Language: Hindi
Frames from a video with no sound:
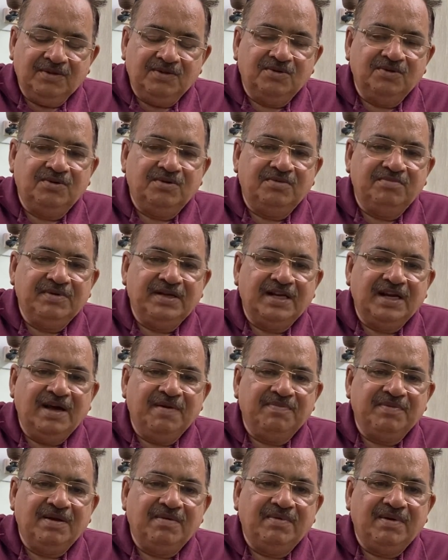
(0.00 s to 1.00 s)
तो मेरा
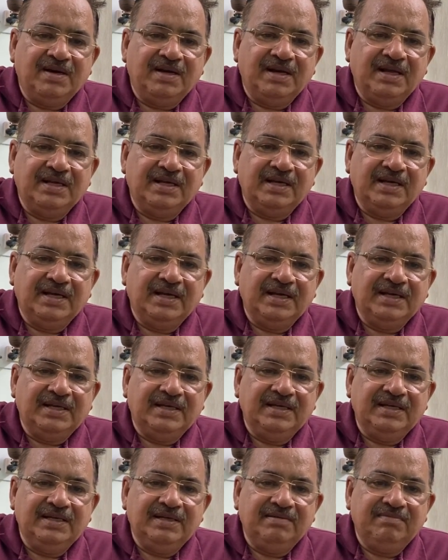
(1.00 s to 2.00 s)
अपना मानना यह है
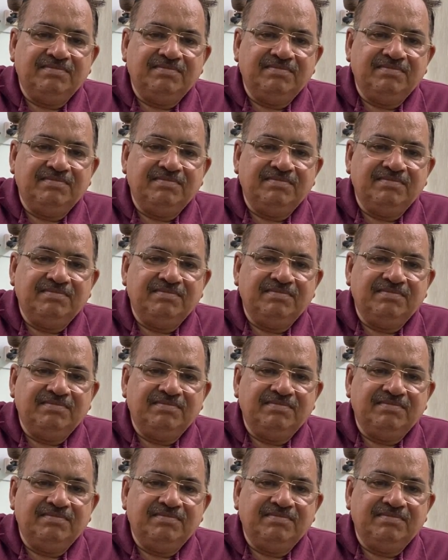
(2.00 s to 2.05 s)
कि